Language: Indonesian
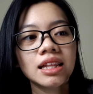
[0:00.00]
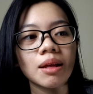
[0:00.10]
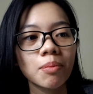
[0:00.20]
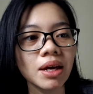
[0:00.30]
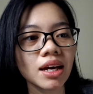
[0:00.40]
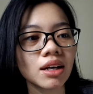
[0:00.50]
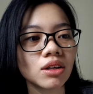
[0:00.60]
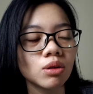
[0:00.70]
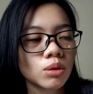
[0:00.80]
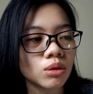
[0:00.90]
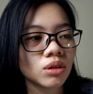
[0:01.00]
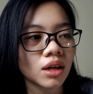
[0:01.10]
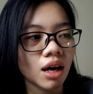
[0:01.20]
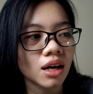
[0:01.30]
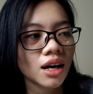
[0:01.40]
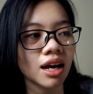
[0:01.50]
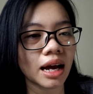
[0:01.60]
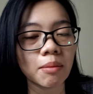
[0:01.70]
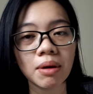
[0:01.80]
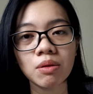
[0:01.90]
tapi
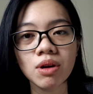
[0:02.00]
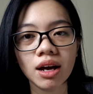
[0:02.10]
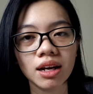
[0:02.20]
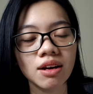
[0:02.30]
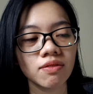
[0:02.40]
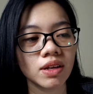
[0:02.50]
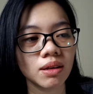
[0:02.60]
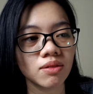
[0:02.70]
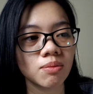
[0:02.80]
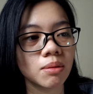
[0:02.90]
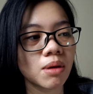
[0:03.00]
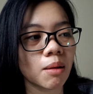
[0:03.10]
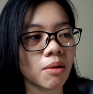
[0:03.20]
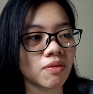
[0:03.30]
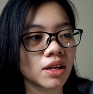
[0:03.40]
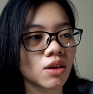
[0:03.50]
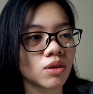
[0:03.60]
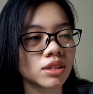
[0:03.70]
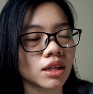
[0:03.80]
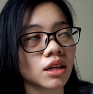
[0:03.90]
karena emang udah ada vi beberapa
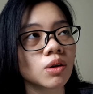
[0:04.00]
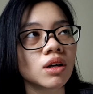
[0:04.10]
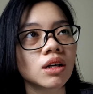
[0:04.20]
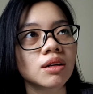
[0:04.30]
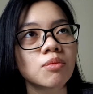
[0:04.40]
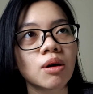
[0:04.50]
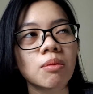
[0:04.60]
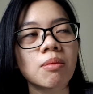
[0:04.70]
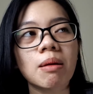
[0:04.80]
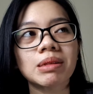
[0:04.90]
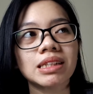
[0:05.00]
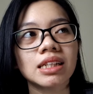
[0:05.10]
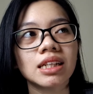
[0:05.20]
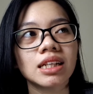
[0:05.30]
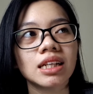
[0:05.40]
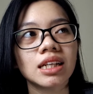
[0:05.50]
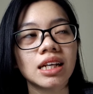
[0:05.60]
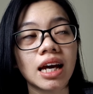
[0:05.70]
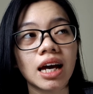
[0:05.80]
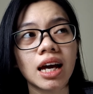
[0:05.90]
video di channel gue uh, bukan beberapa sih
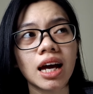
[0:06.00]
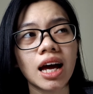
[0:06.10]
ya